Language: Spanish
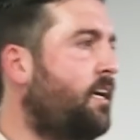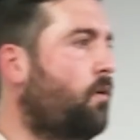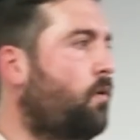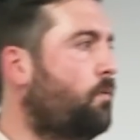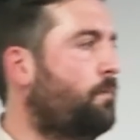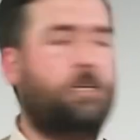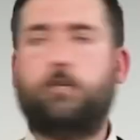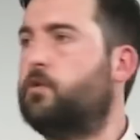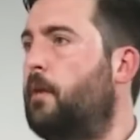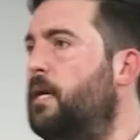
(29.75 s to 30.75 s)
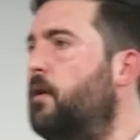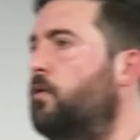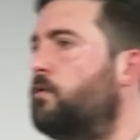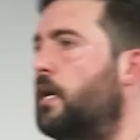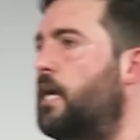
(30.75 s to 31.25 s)
Digo, ¿y esos
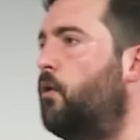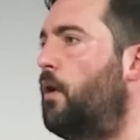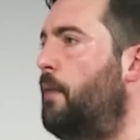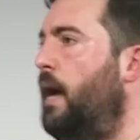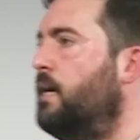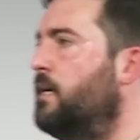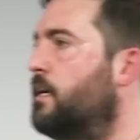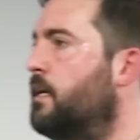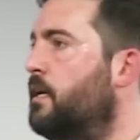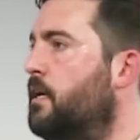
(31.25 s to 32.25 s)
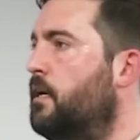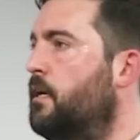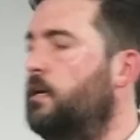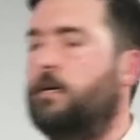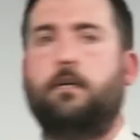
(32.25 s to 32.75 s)
amigos a qué cole van?
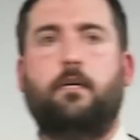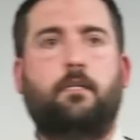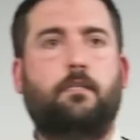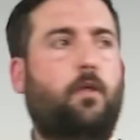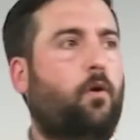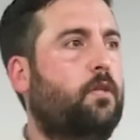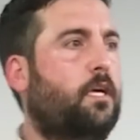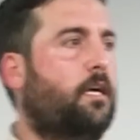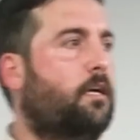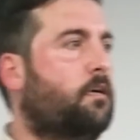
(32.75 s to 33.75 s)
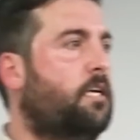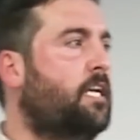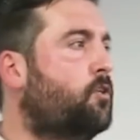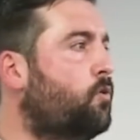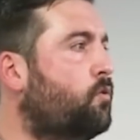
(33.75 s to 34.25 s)
¿De dónde?
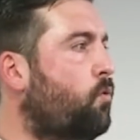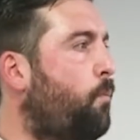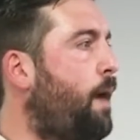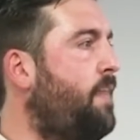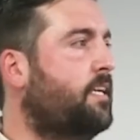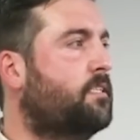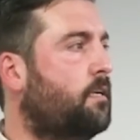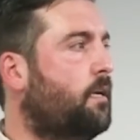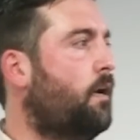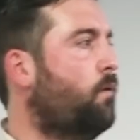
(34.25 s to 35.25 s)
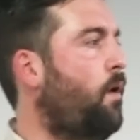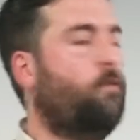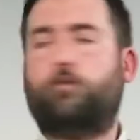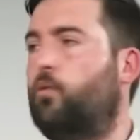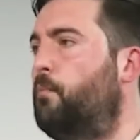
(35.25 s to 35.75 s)
¿Quiénes son sus padres?
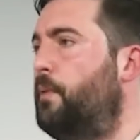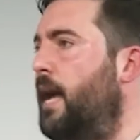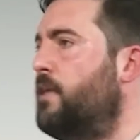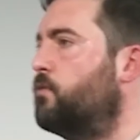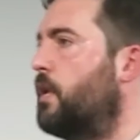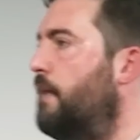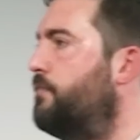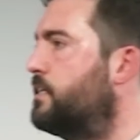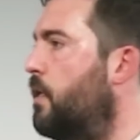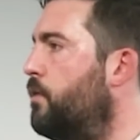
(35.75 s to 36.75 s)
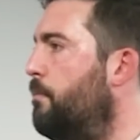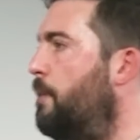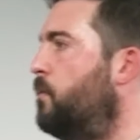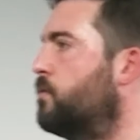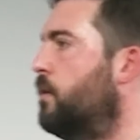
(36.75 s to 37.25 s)
¿Cuándo es su cumpleaños? ¿En la fiesta dónde
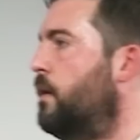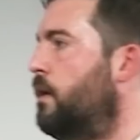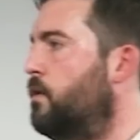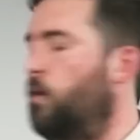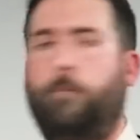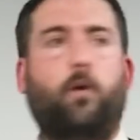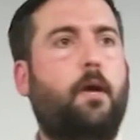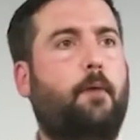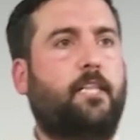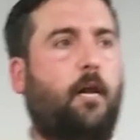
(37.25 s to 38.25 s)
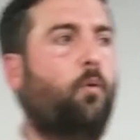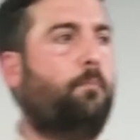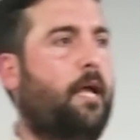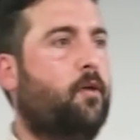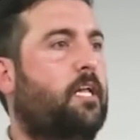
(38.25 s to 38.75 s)
vamos? No puedo llevarte al
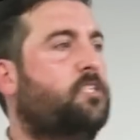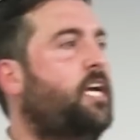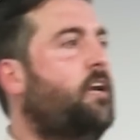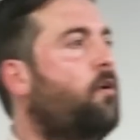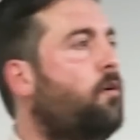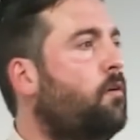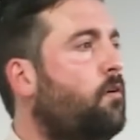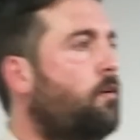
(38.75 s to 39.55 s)
cumpleaños del chino.